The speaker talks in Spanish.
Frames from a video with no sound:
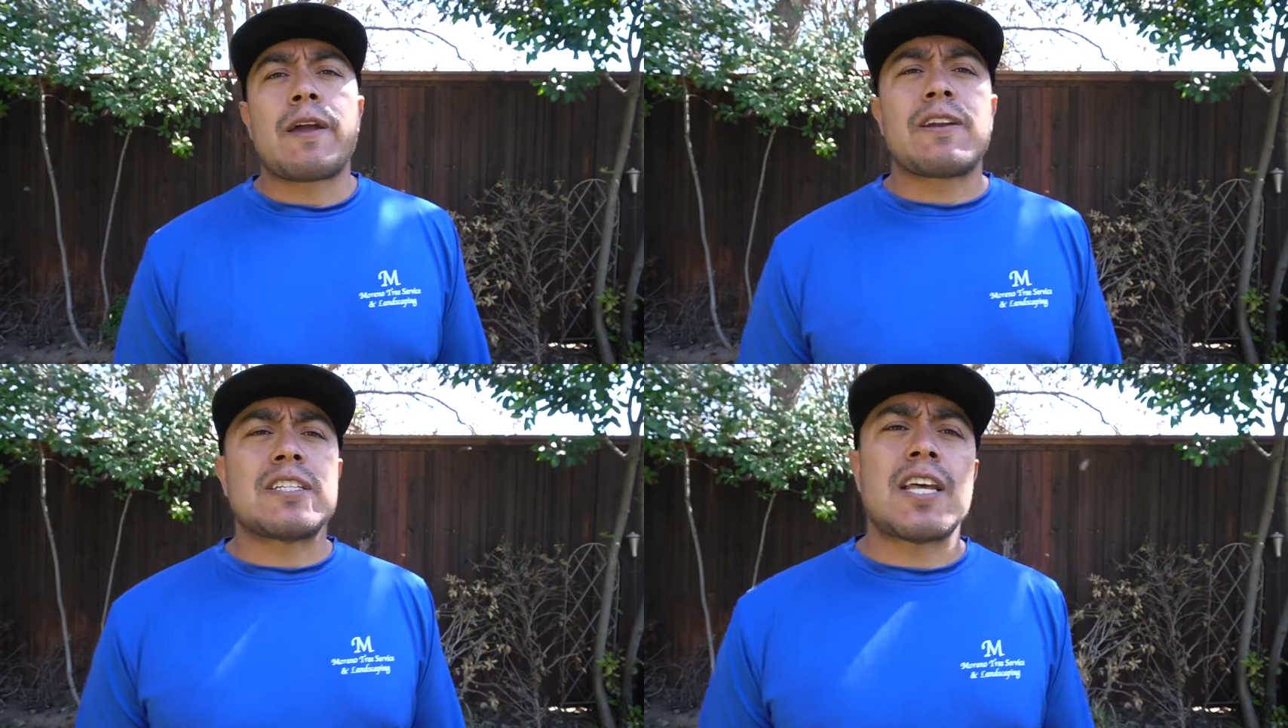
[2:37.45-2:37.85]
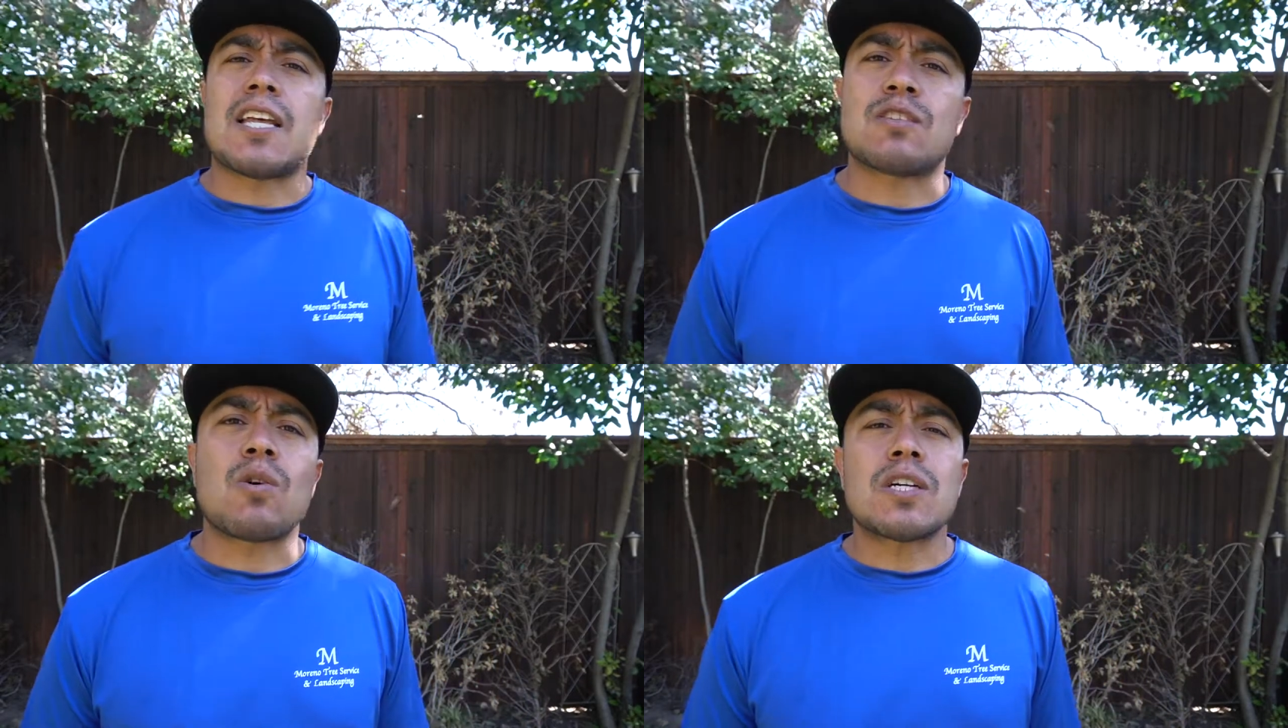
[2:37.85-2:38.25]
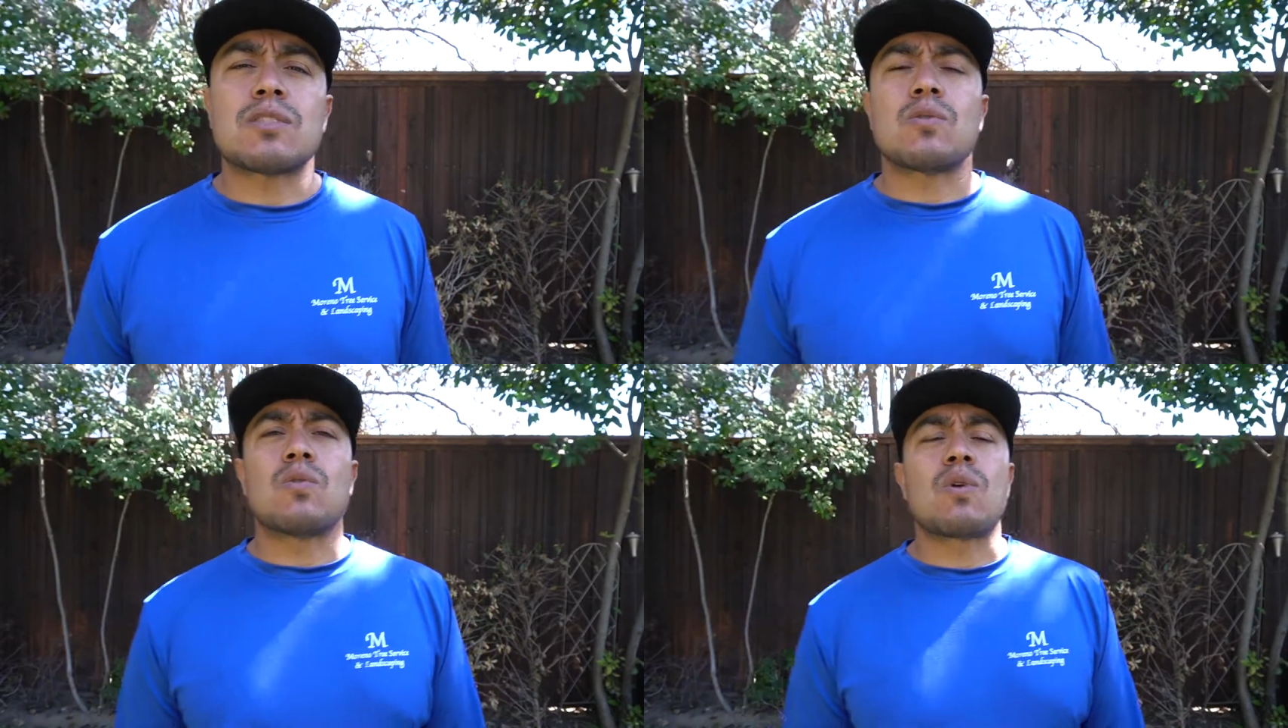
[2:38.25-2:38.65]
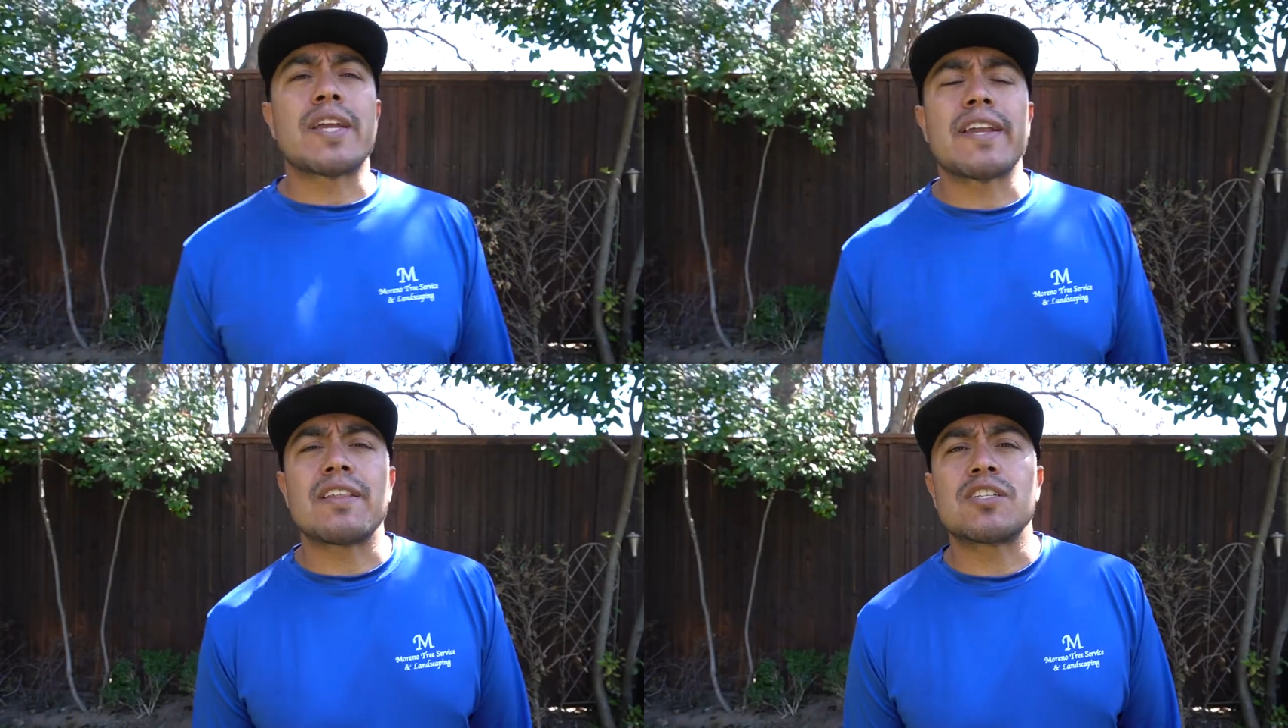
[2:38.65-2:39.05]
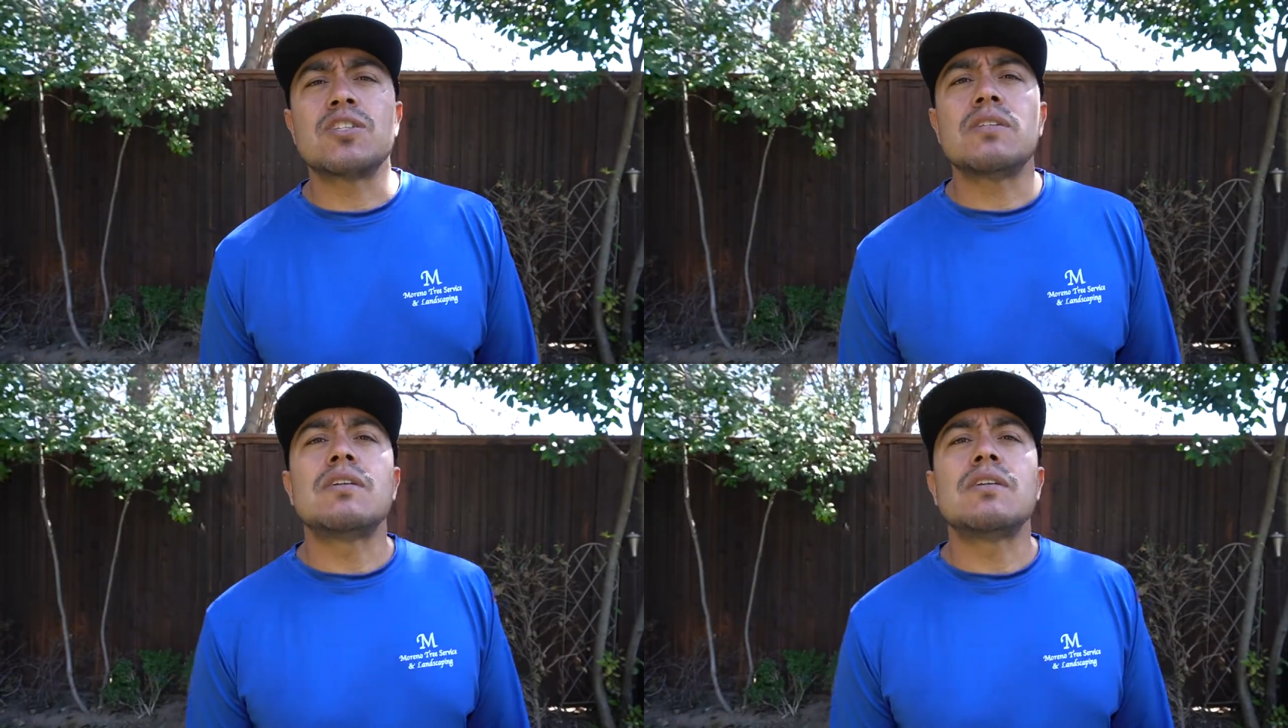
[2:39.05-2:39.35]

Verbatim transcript: gracias a las drogas o cualquier adicción